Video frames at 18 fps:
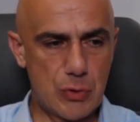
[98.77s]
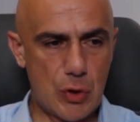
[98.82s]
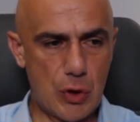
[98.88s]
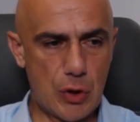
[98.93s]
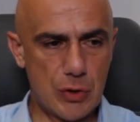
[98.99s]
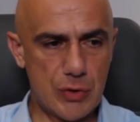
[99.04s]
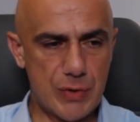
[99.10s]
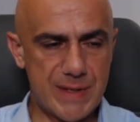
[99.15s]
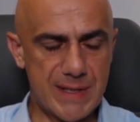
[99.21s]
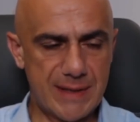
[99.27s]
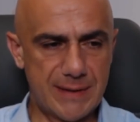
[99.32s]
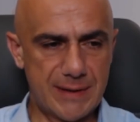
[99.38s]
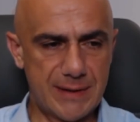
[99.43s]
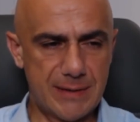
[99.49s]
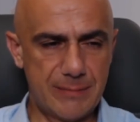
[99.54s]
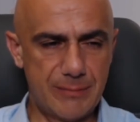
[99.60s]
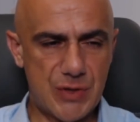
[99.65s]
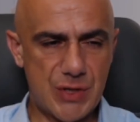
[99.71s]
dört,
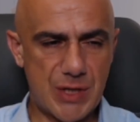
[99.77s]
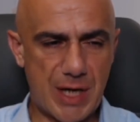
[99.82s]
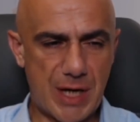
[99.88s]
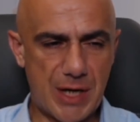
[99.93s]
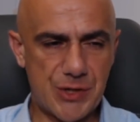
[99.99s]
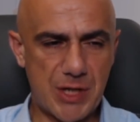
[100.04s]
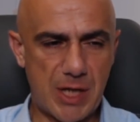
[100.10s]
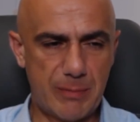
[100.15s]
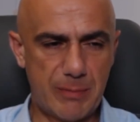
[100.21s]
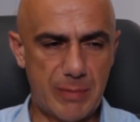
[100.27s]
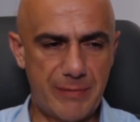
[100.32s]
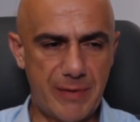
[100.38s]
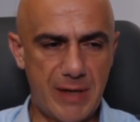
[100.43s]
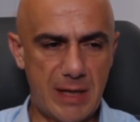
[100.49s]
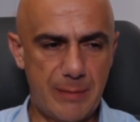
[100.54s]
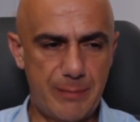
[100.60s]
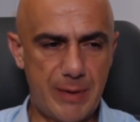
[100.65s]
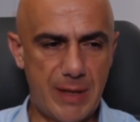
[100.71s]
sanırım çarşamba
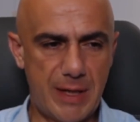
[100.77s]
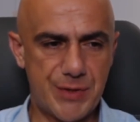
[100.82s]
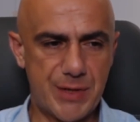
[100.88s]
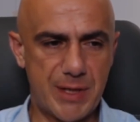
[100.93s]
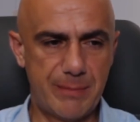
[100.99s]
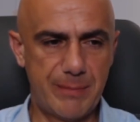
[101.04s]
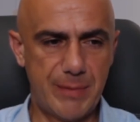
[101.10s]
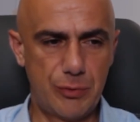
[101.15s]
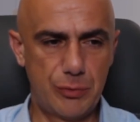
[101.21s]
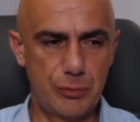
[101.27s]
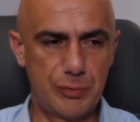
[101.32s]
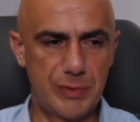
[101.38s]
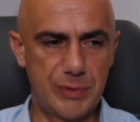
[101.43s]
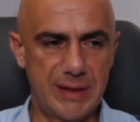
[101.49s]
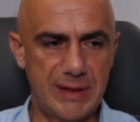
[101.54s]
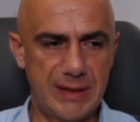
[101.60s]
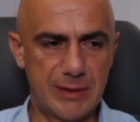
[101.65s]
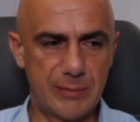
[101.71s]
veya perşembe
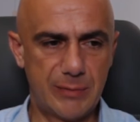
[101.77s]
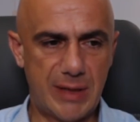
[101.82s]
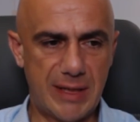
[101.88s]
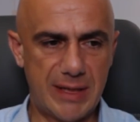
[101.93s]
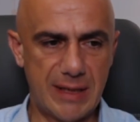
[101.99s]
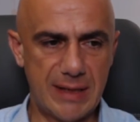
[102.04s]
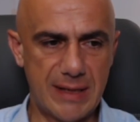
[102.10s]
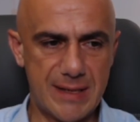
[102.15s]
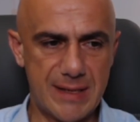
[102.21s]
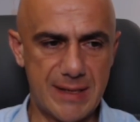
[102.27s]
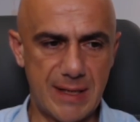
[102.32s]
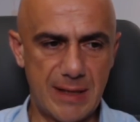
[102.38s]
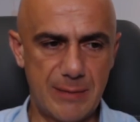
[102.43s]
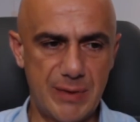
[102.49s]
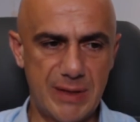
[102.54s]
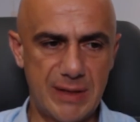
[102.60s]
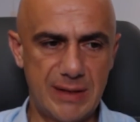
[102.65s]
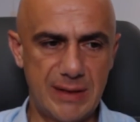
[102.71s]
gününden itibaren
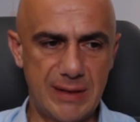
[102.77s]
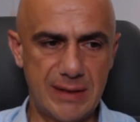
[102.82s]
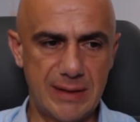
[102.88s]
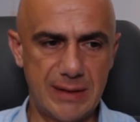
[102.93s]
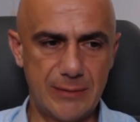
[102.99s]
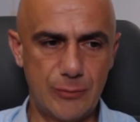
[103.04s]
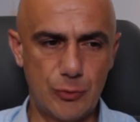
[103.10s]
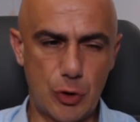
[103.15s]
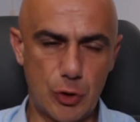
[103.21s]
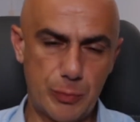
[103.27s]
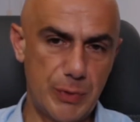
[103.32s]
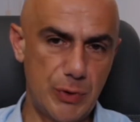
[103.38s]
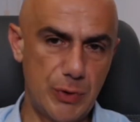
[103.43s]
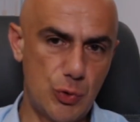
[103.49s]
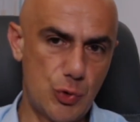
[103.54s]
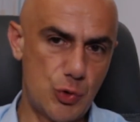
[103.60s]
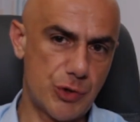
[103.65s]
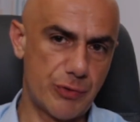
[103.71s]
S&P'deki
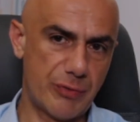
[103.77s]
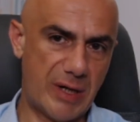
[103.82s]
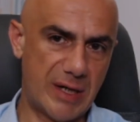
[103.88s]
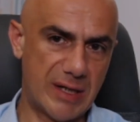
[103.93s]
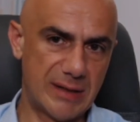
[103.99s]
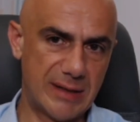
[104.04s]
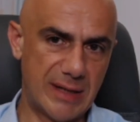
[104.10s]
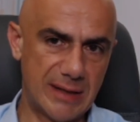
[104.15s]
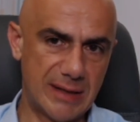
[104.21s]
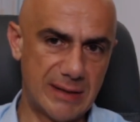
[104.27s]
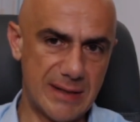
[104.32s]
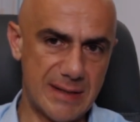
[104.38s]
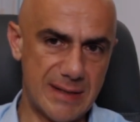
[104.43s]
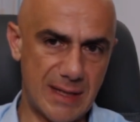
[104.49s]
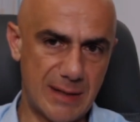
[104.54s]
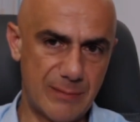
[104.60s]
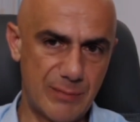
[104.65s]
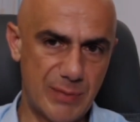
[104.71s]
4100 civarındaydı
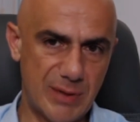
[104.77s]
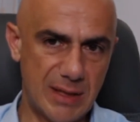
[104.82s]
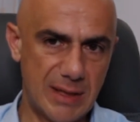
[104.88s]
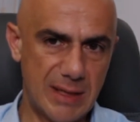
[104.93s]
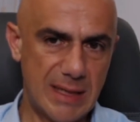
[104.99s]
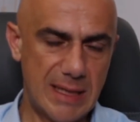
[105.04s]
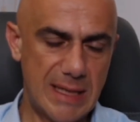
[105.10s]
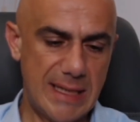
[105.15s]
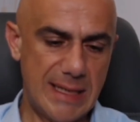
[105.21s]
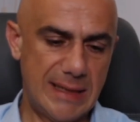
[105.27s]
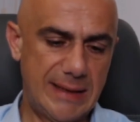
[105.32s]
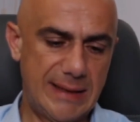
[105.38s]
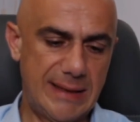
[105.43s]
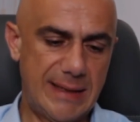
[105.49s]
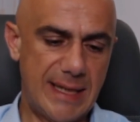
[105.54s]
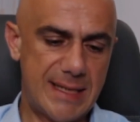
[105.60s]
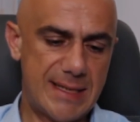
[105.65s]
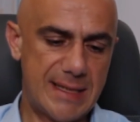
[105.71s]
S&P.
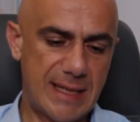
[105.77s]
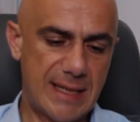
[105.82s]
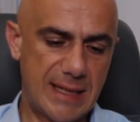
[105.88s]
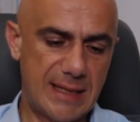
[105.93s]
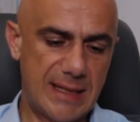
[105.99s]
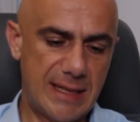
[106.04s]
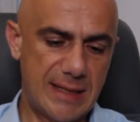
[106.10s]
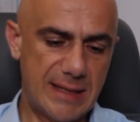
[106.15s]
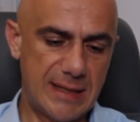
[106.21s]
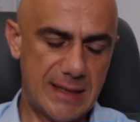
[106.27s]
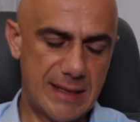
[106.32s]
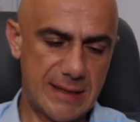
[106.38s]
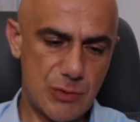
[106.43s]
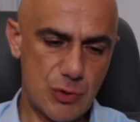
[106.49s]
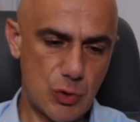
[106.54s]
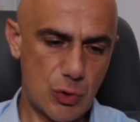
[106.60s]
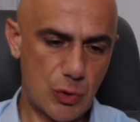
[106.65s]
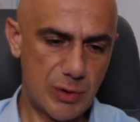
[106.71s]
Destekler
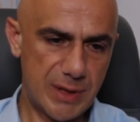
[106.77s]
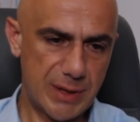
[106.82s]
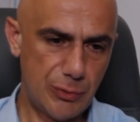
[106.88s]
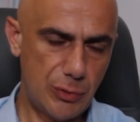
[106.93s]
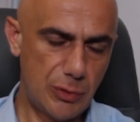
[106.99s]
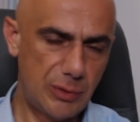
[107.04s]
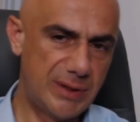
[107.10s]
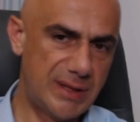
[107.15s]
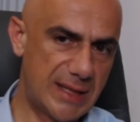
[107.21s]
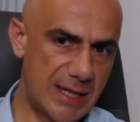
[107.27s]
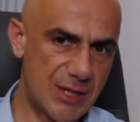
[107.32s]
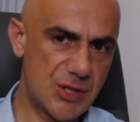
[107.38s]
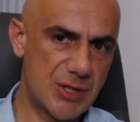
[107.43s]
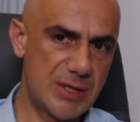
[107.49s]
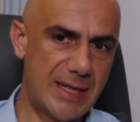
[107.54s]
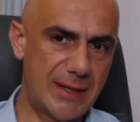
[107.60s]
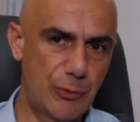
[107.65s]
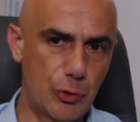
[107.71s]
zorlanıyor,
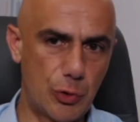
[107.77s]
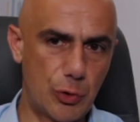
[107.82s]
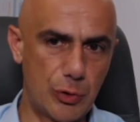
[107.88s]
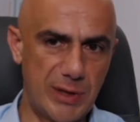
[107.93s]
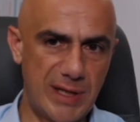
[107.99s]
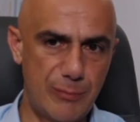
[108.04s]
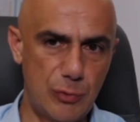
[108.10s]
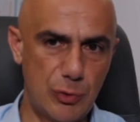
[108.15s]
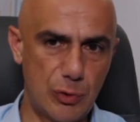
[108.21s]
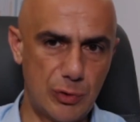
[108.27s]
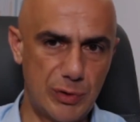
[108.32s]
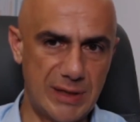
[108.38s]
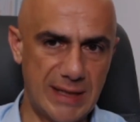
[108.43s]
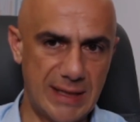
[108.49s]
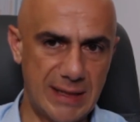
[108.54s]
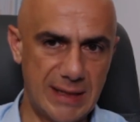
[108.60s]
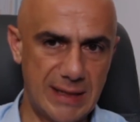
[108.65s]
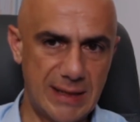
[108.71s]
dirençler görülemiyor
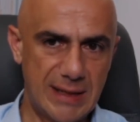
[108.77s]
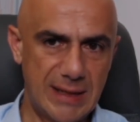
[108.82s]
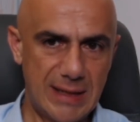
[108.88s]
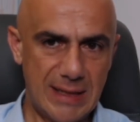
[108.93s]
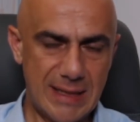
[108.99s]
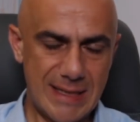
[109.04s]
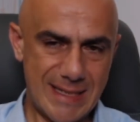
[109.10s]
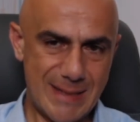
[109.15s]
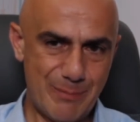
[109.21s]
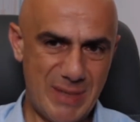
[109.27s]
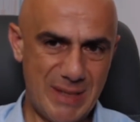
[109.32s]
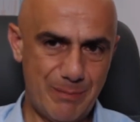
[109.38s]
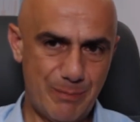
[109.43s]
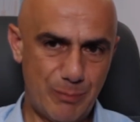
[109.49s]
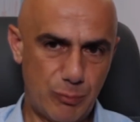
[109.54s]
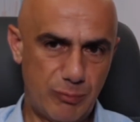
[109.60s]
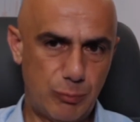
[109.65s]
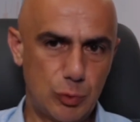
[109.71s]
diye.
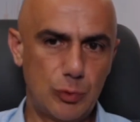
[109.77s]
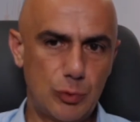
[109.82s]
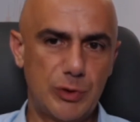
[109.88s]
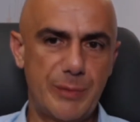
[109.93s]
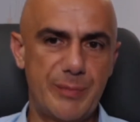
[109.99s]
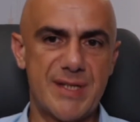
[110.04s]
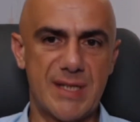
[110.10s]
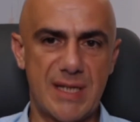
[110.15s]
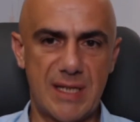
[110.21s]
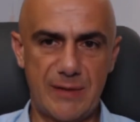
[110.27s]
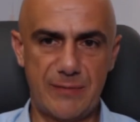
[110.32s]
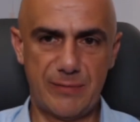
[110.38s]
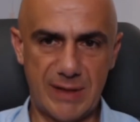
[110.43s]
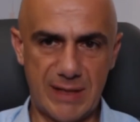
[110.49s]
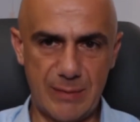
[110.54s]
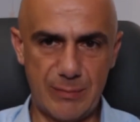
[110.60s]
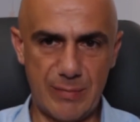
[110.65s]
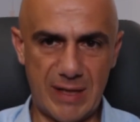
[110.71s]
Bir, bunun da bir
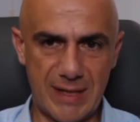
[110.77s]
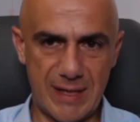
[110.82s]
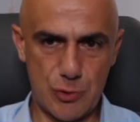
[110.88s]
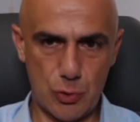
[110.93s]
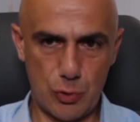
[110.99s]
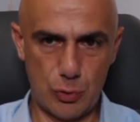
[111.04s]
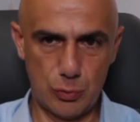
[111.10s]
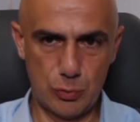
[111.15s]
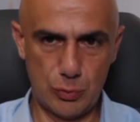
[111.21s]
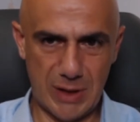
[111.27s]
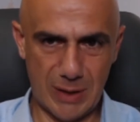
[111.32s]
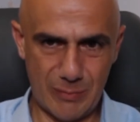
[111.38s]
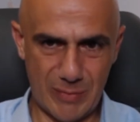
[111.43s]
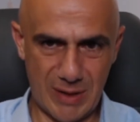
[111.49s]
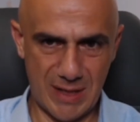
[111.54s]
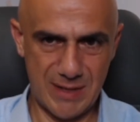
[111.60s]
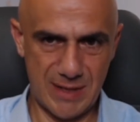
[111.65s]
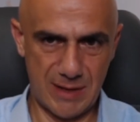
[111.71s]
zayıflık ibaresi
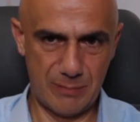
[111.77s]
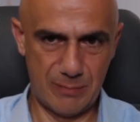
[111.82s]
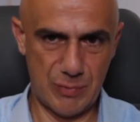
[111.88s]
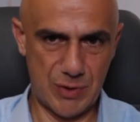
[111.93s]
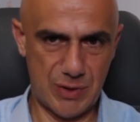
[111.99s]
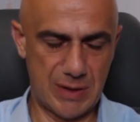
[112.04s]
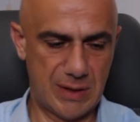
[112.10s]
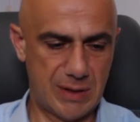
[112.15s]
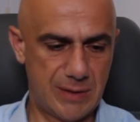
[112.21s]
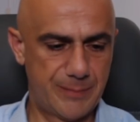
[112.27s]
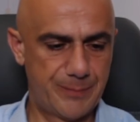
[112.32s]
olduğundan bahsetmiştik.